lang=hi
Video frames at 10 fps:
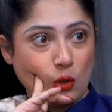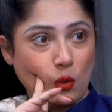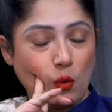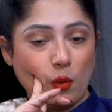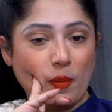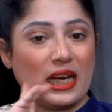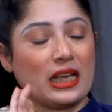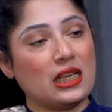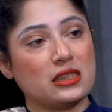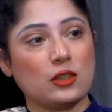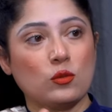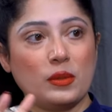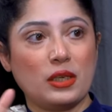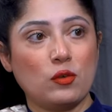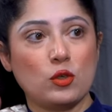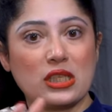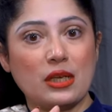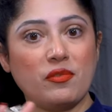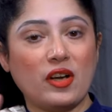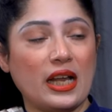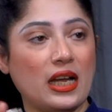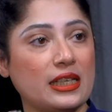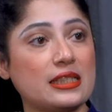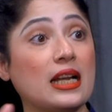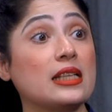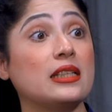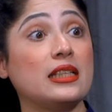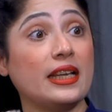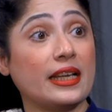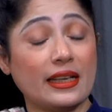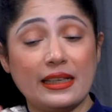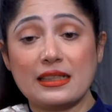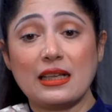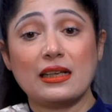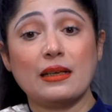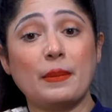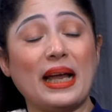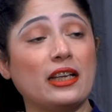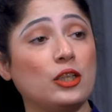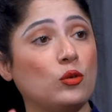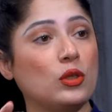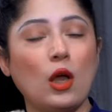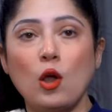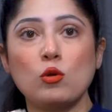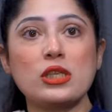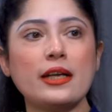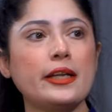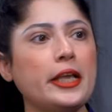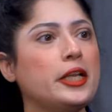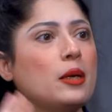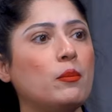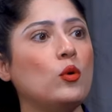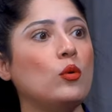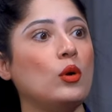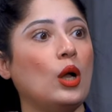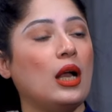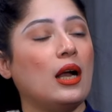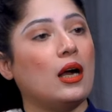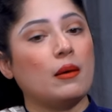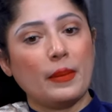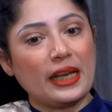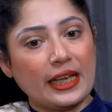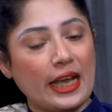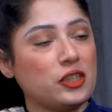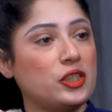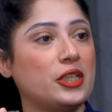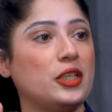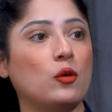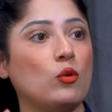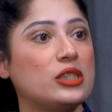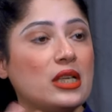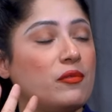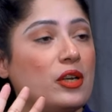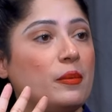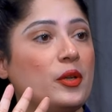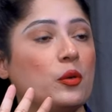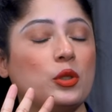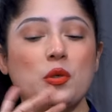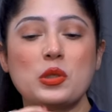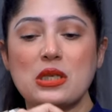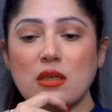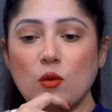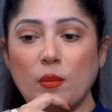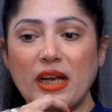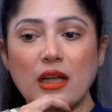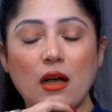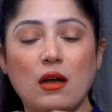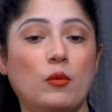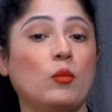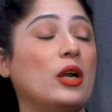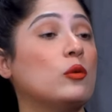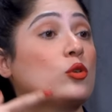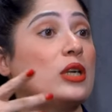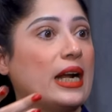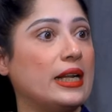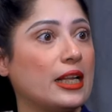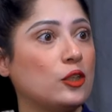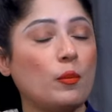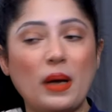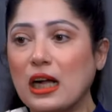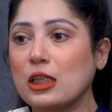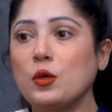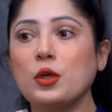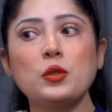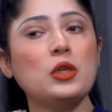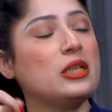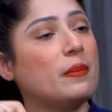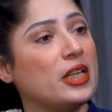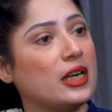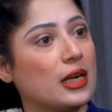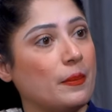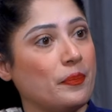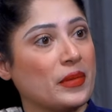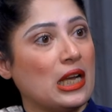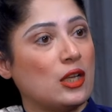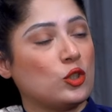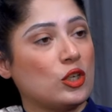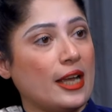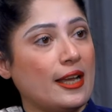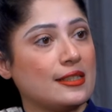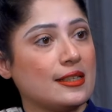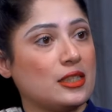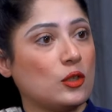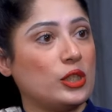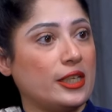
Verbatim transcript: तो उमर ने कहा अच्छा तुमने वो स्लिप वगैरह किस तरह से दिए कि बैंक के थ्रू उसने कहा नहीं नहीं अबू आ, मैंने कैश दे दिए कोई स्लिप विलिप नहीं होती उसने तो उमर ने अब उमर उसको डालने लगे तो पागल तो नहीं हो तूने इतनी बड़ी रकम जो ना ऐसे किसी को